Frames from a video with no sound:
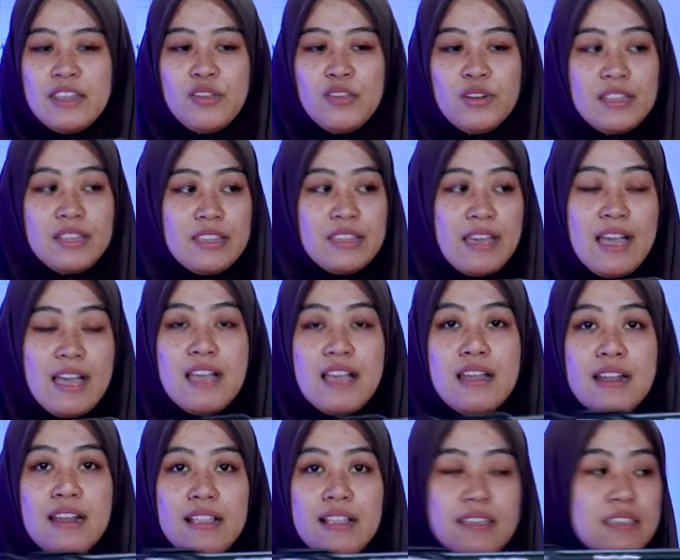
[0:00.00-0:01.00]
ini unitnya
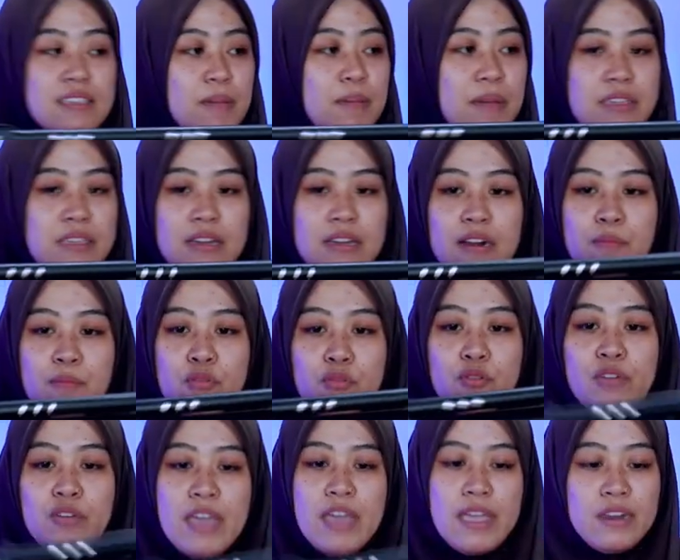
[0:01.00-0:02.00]
larasnya panjang
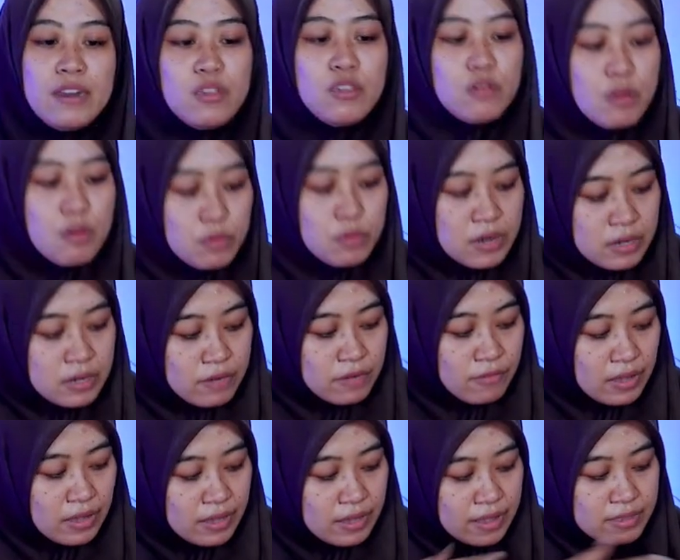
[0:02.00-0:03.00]
60 ya ini juga udah ada
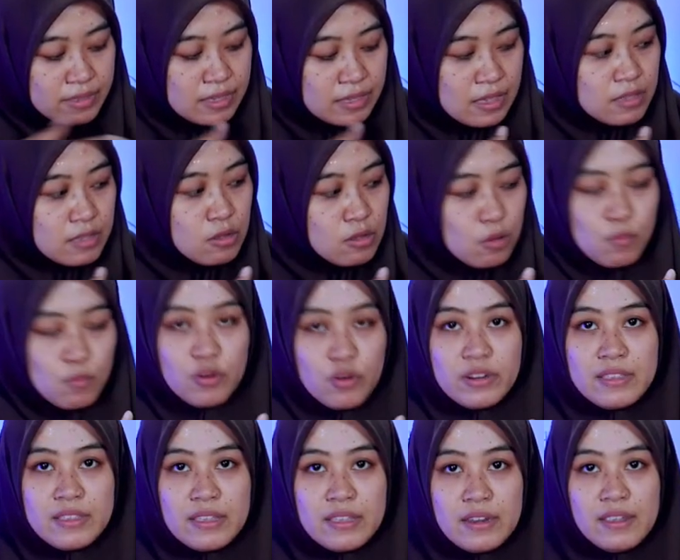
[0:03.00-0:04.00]
variasinya
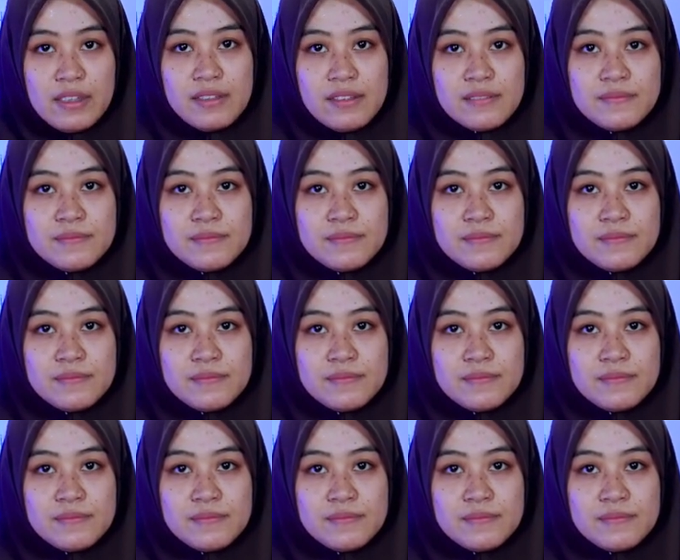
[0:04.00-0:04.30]
serombong di sini